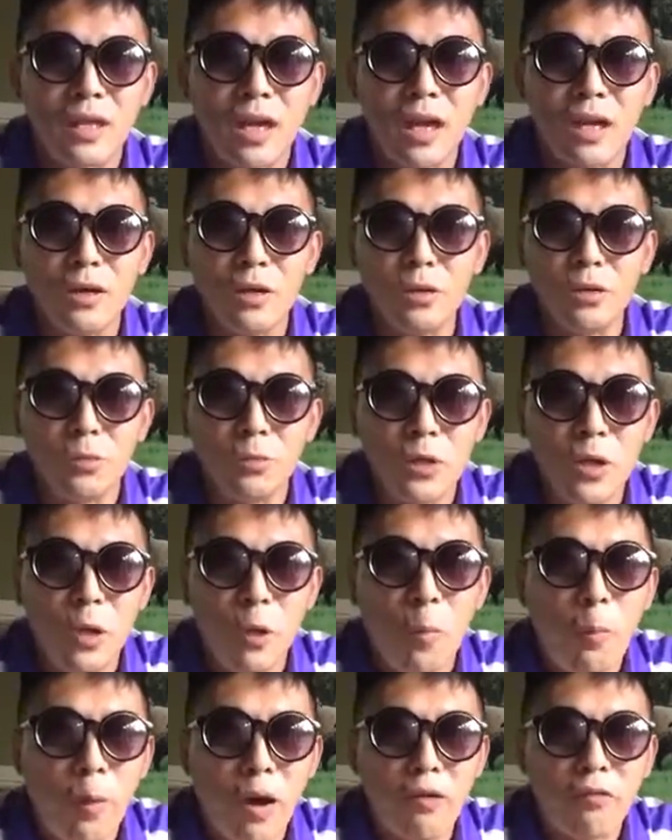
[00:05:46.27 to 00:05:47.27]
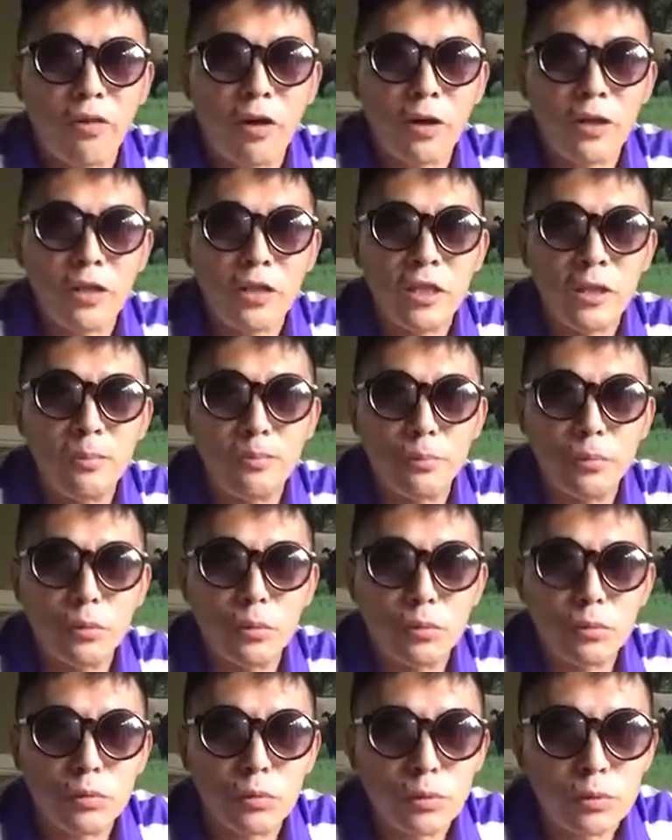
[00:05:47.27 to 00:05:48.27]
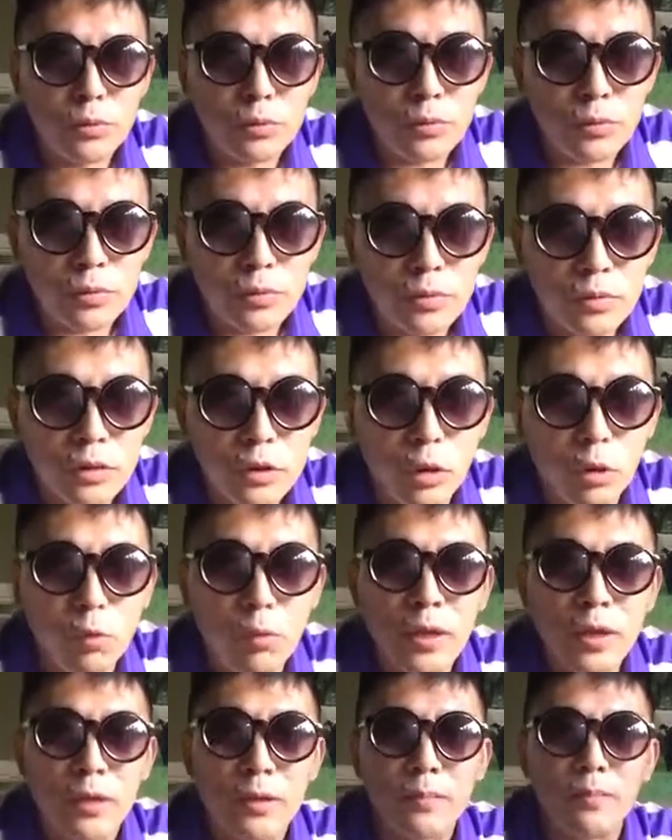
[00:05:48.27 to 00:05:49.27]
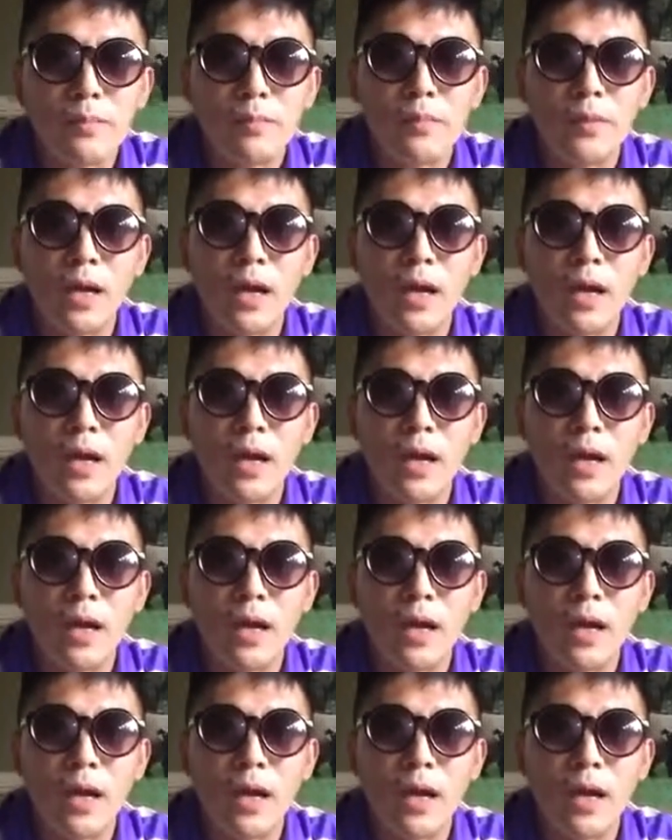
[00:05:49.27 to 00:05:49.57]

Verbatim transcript: 他又没有办法一步就位。